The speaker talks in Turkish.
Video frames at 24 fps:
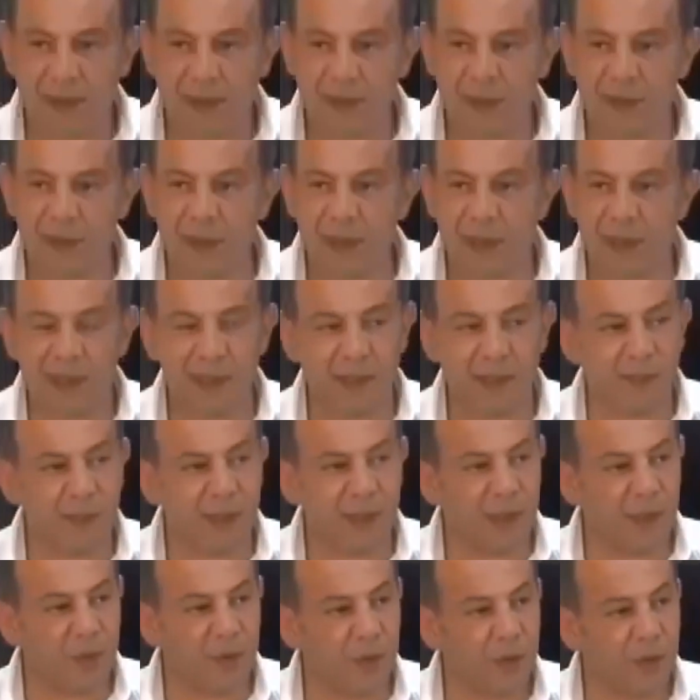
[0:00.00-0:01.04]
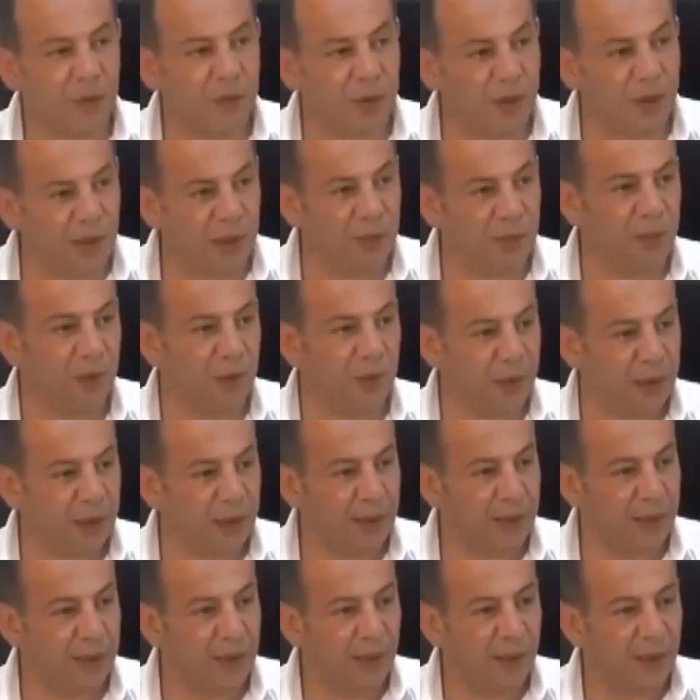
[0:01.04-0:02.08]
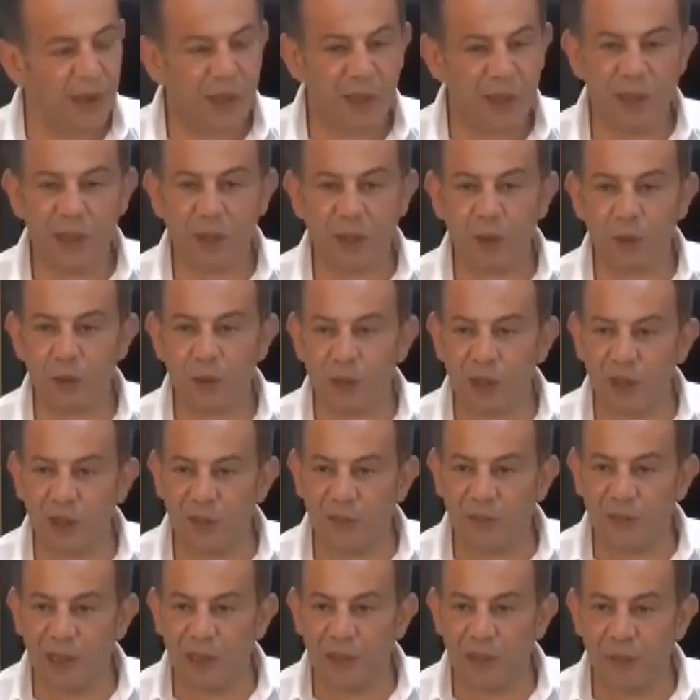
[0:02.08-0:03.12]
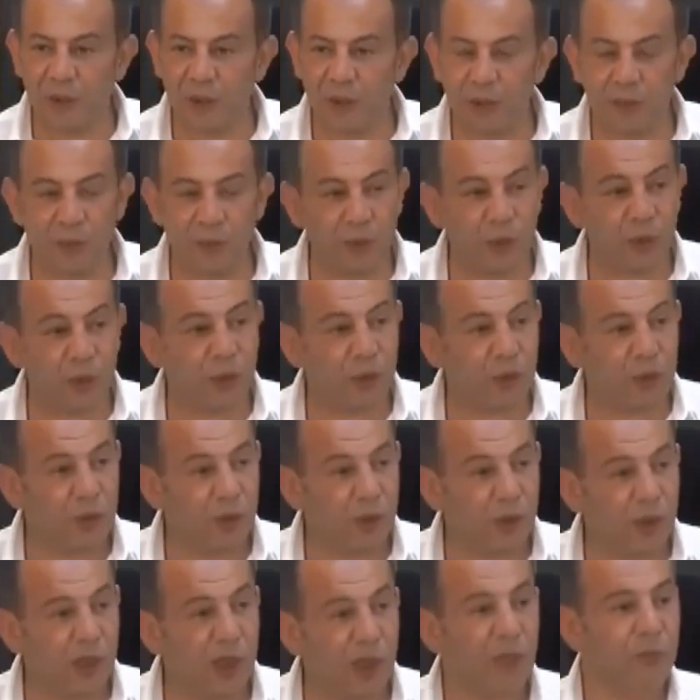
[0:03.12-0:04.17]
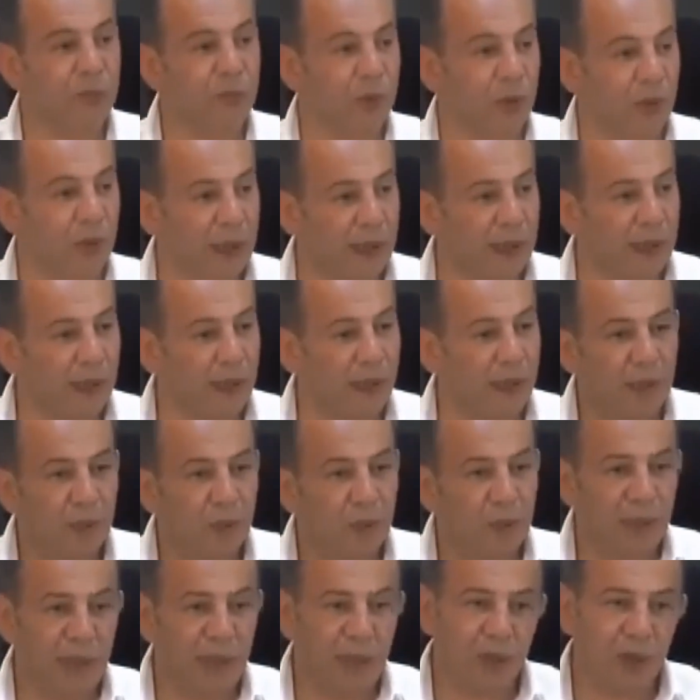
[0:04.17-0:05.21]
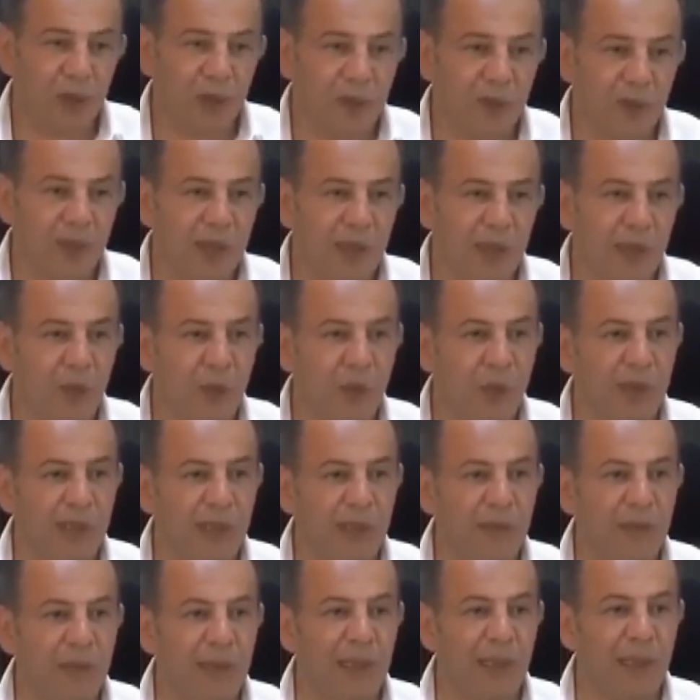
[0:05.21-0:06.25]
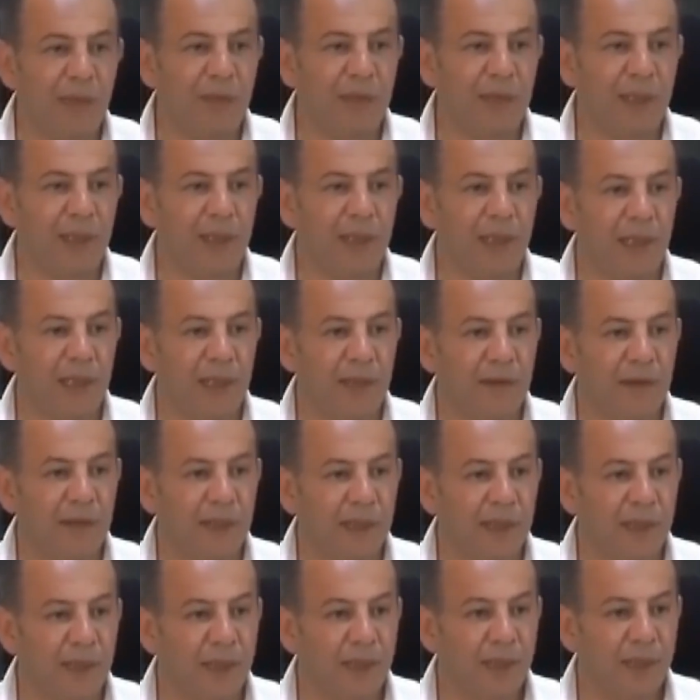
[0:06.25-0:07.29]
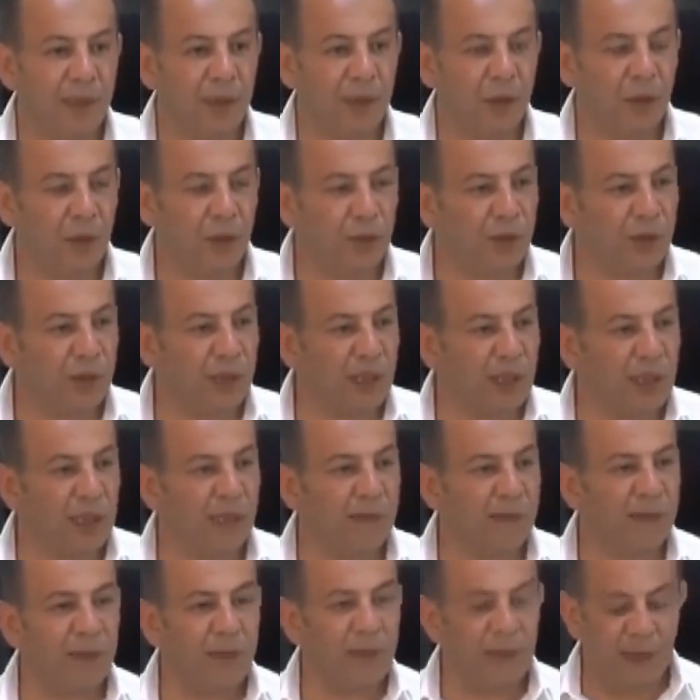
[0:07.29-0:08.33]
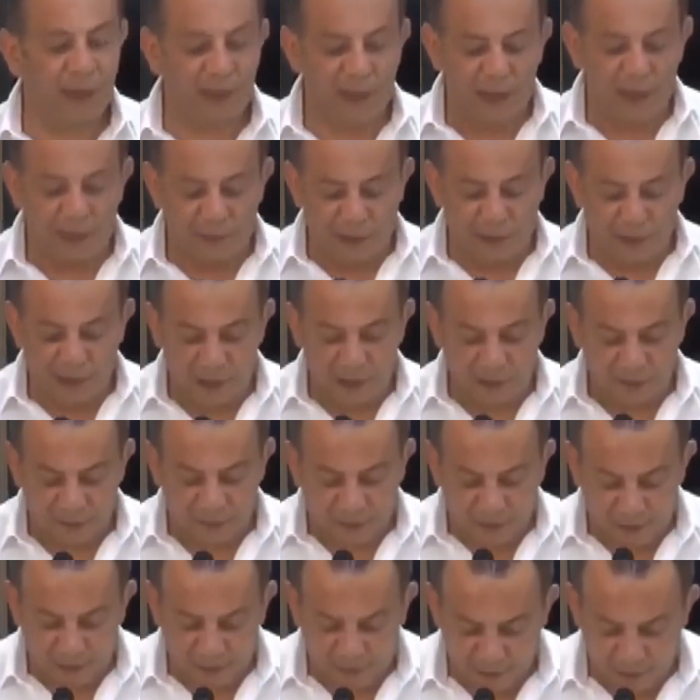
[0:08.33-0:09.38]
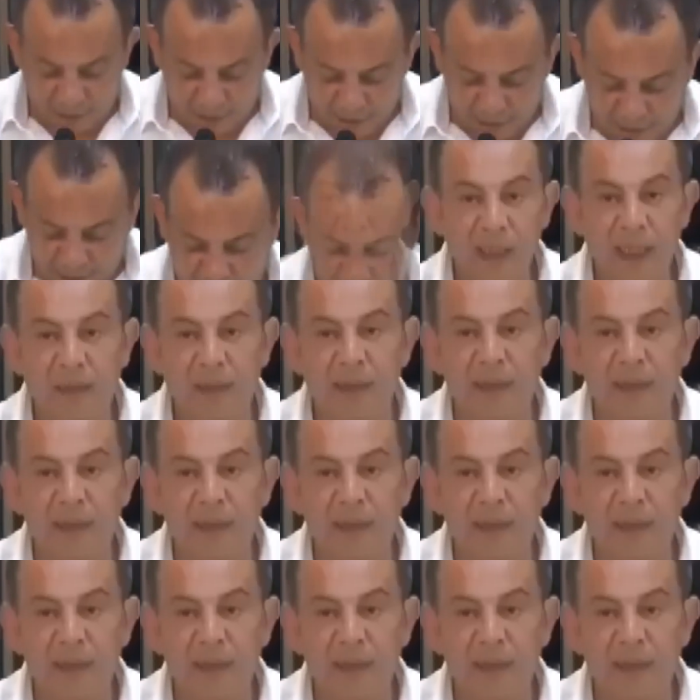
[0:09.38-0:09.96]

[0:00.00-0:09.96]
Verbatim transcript: Arkadaş yardımı kesiyorsun gitmiyorlar. İş yeri ruhsatı vermiyorum diyorsun gitmiyorlar. Bundan sonra biz yeni önlemler almaya karar verdik. Önümüzdeki hafta belediye meclisi var arkadaşlar.